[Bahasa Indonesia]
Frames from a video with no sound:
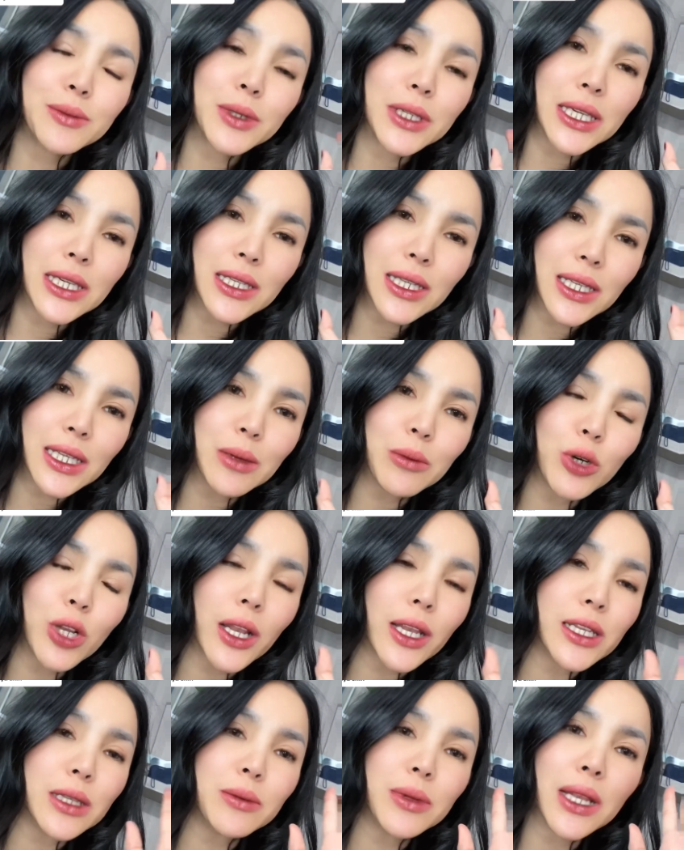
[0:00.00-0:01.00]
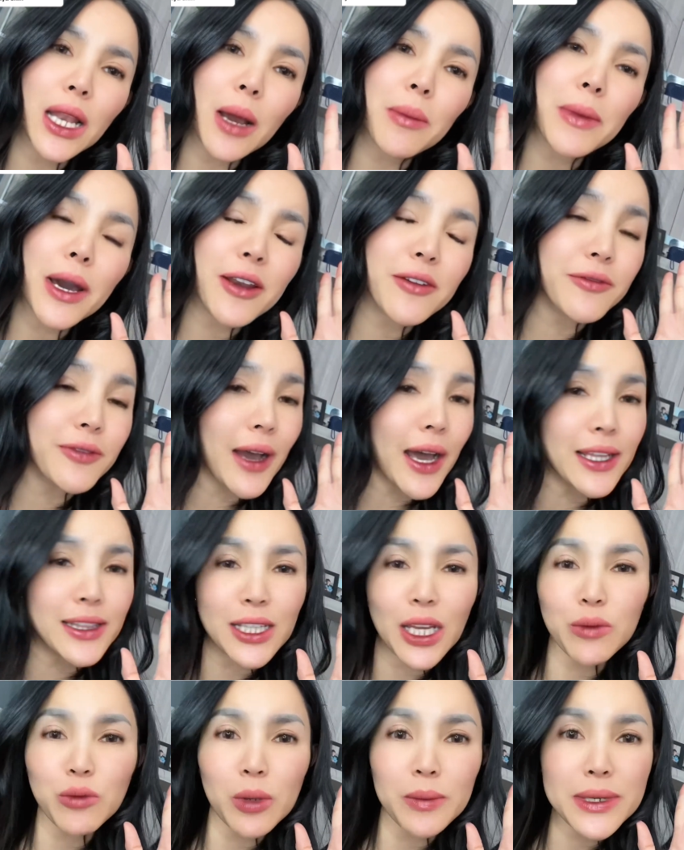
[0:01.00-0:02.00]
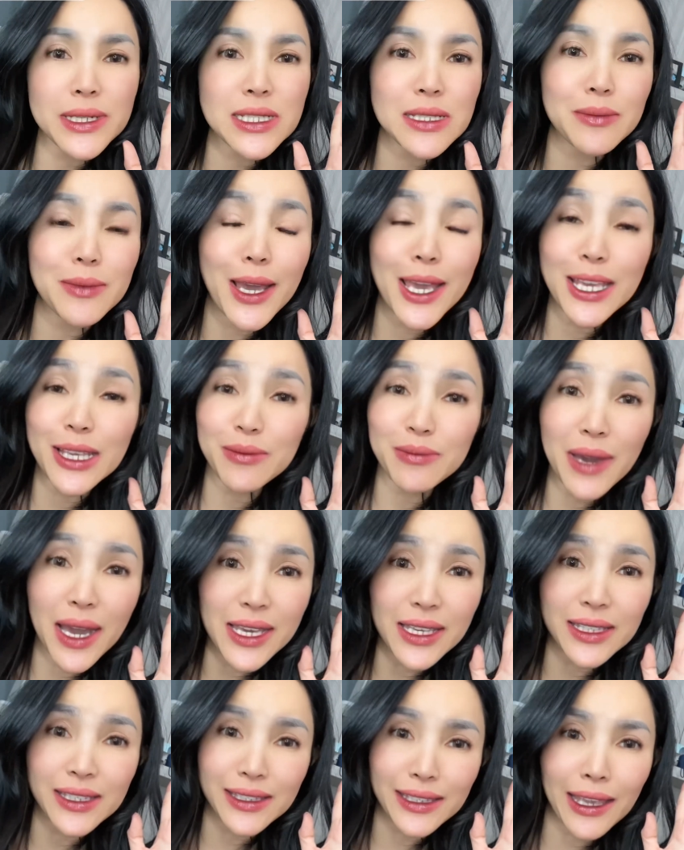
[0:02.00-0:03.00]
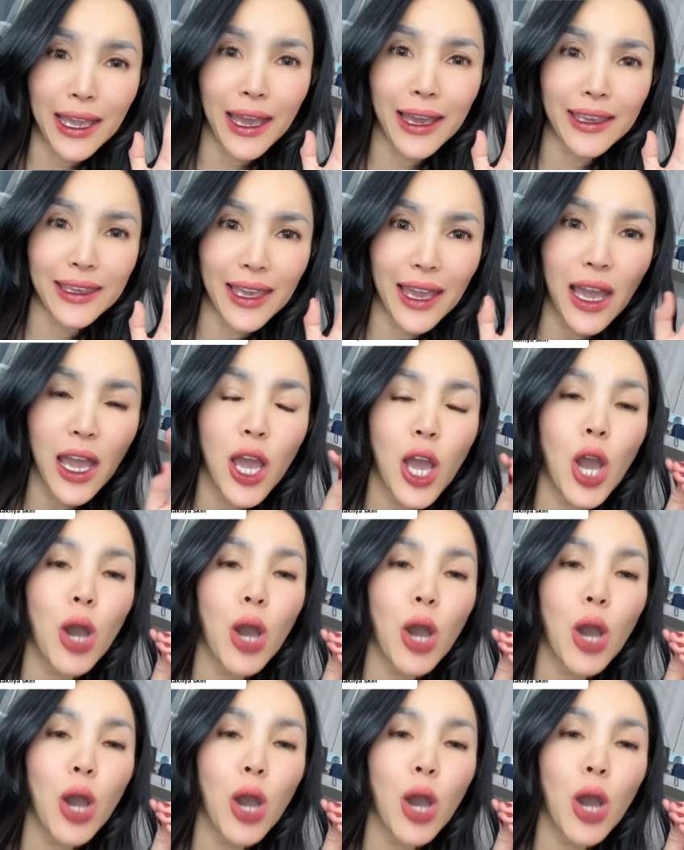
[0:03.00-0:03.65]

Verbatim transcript: begini ini boleh dibilang manfaatkan momen sebaik-baiknya ya